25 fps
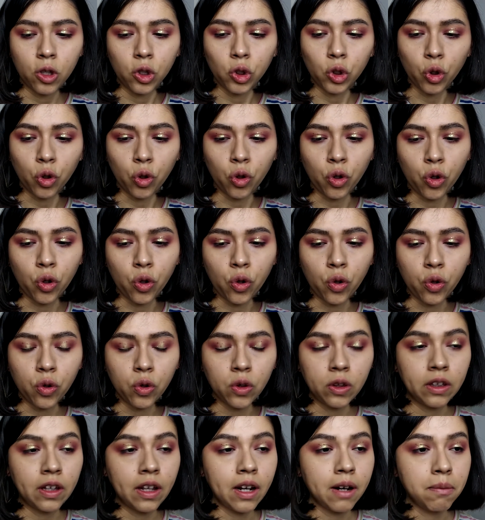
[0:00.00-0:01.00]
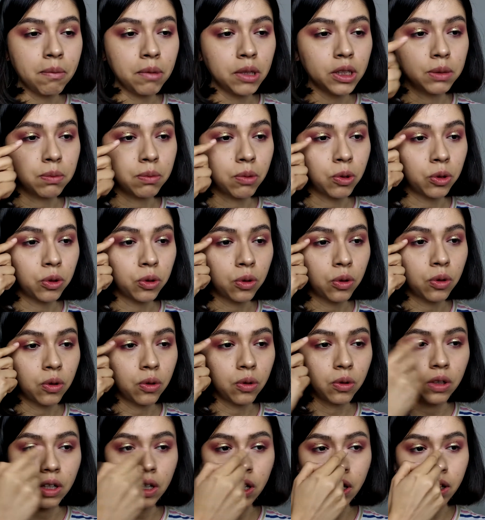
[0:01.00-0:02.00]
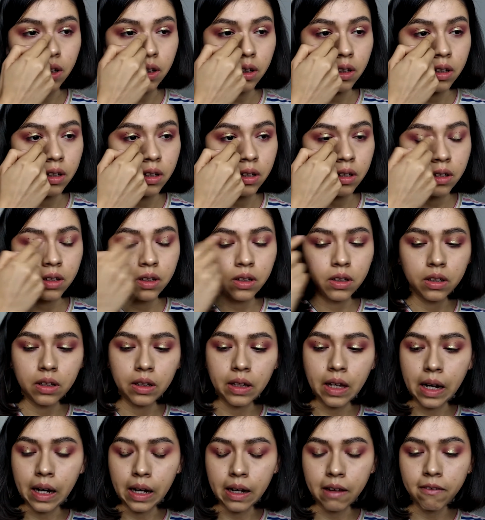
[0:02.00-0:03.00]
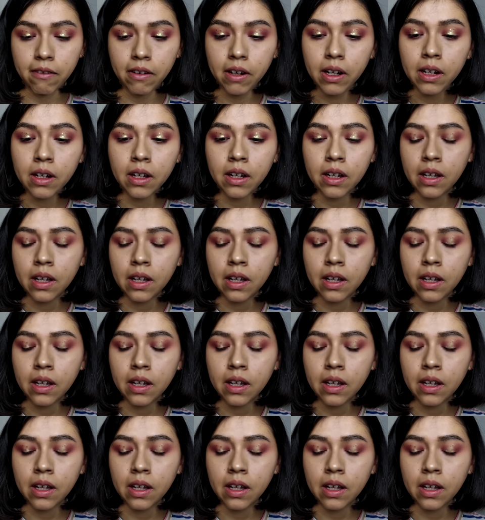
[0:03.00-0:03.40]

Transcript: todo del mismo tono que, arriba.